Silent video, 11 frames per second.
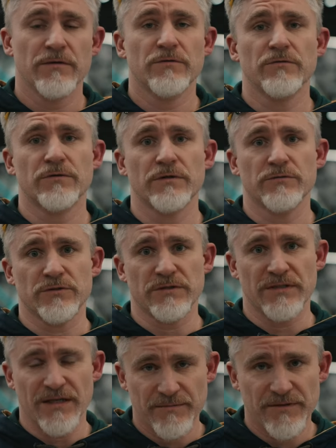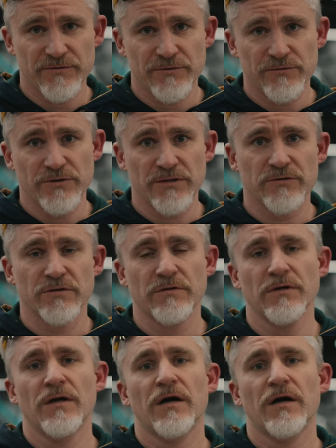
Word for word: który już i tak ma w życiu ciężko,